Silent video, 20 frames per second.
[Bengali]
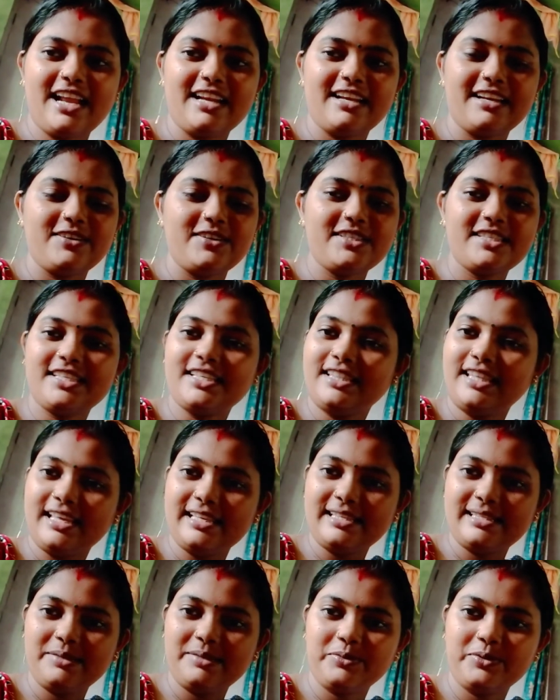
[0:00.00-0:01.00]
রান্না হচ্ছে
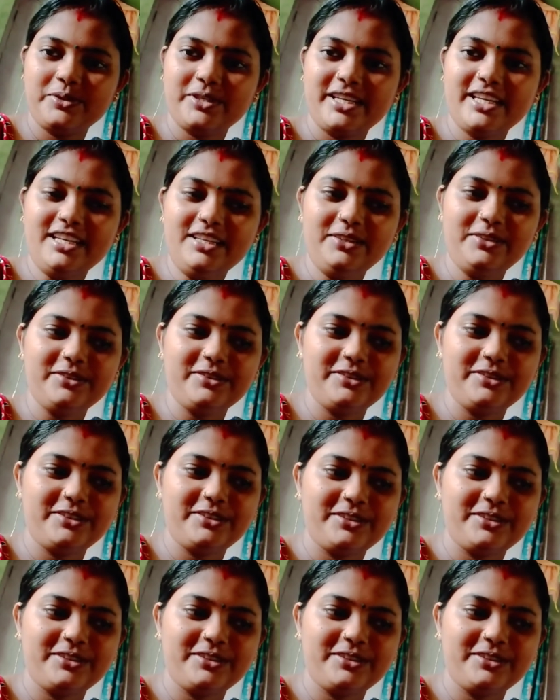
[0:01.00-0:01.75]
দেশি মুরগি তো